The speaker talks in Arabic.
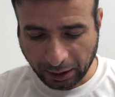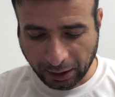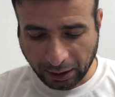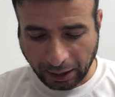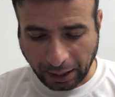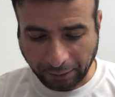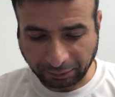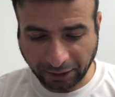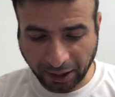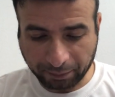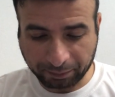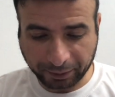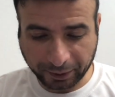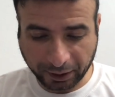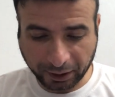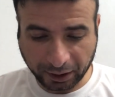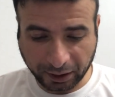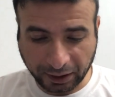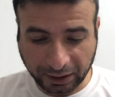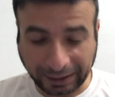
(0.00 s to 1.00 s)
هبدا
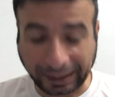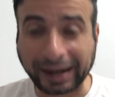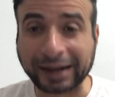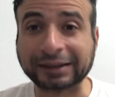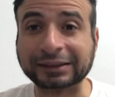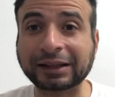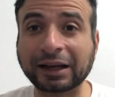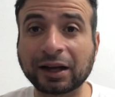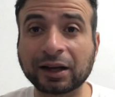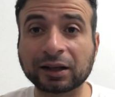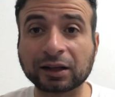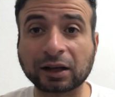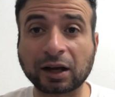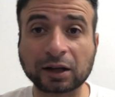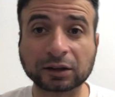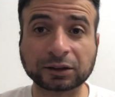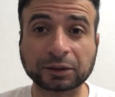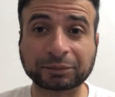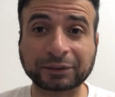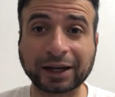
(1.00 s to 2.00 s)
بالغردقه
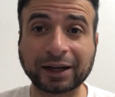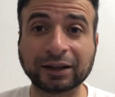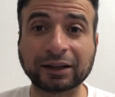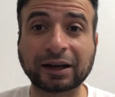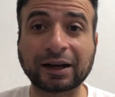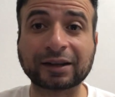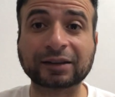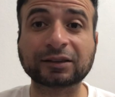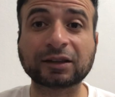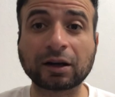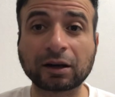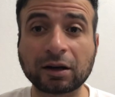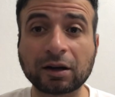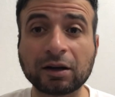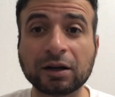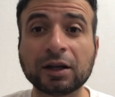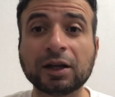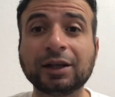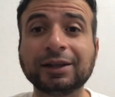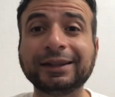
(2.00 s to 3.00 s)
الخط بتاع الغردقه
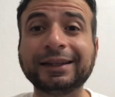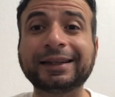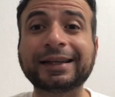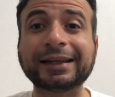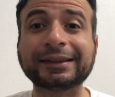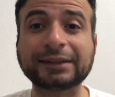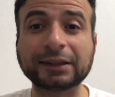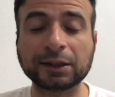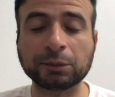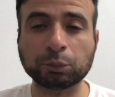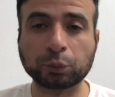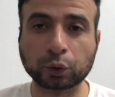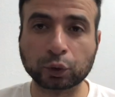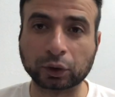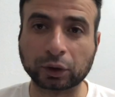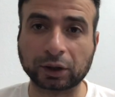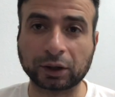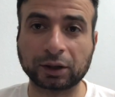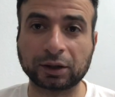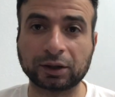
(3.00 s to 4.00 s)

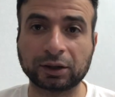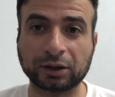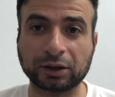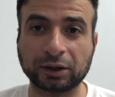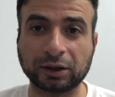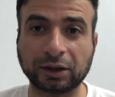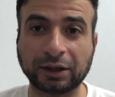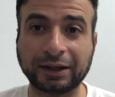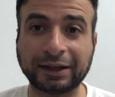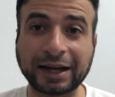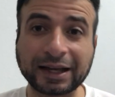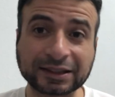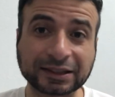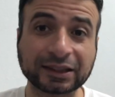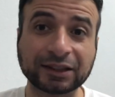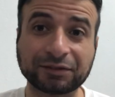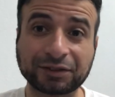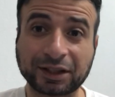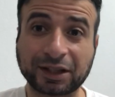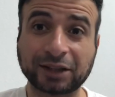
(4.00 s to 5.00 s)
يكاترينبورج الناس
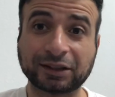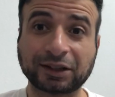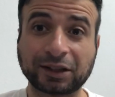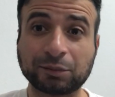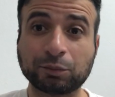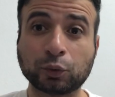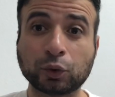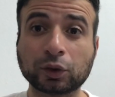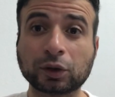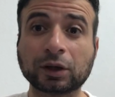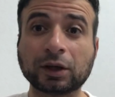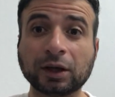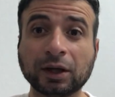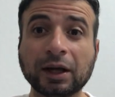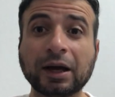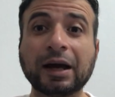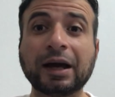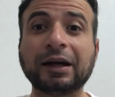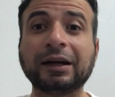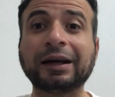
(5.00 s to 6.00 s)
اللي في كاترينبورج
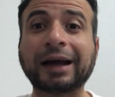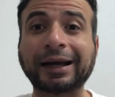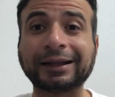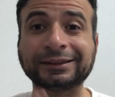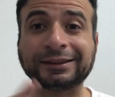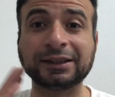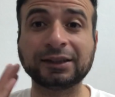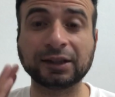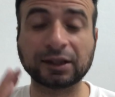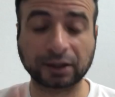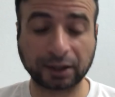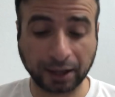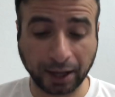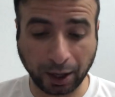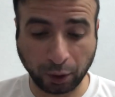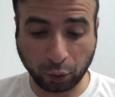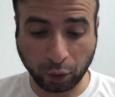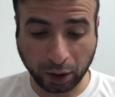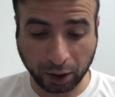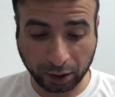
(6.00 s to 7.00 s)
اللي عايزين
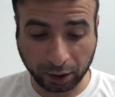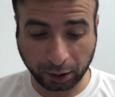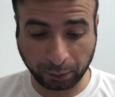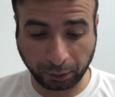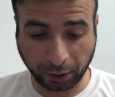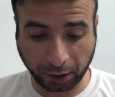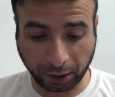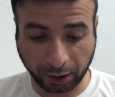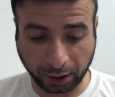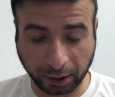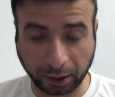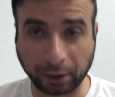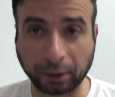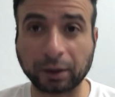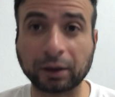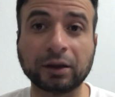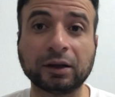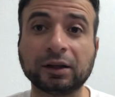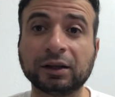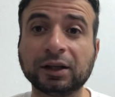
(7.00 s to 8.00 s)
يرجعوا
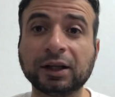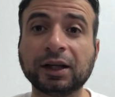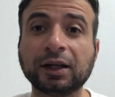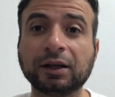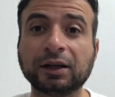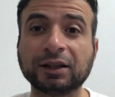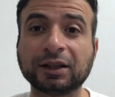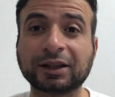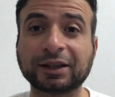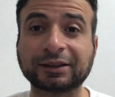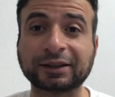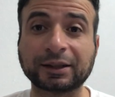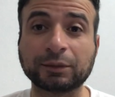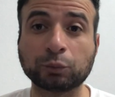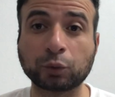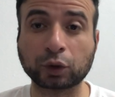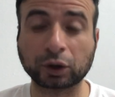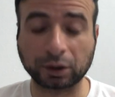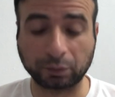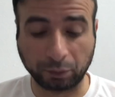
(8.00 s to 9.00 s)
آه،
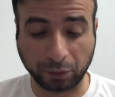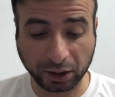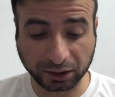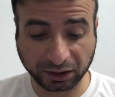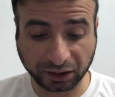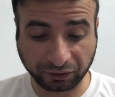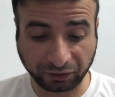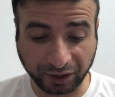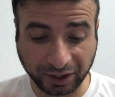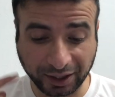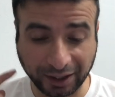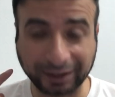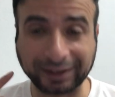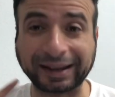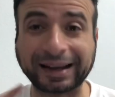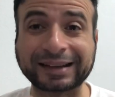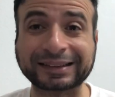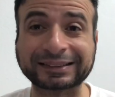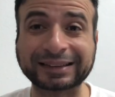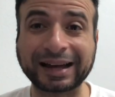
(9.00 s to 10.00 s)
ليكاترينبورج مصر في
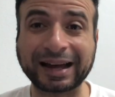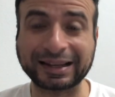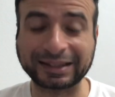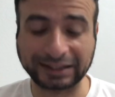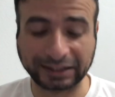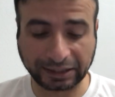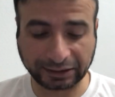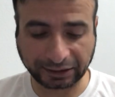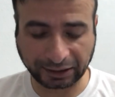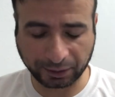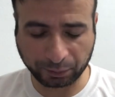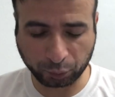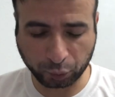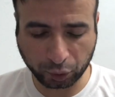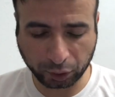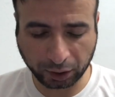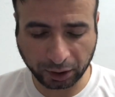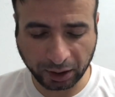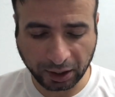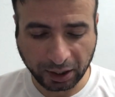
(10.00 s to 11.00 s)
الغردقه
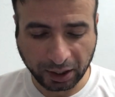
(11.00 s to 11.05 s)
يكاترينبورج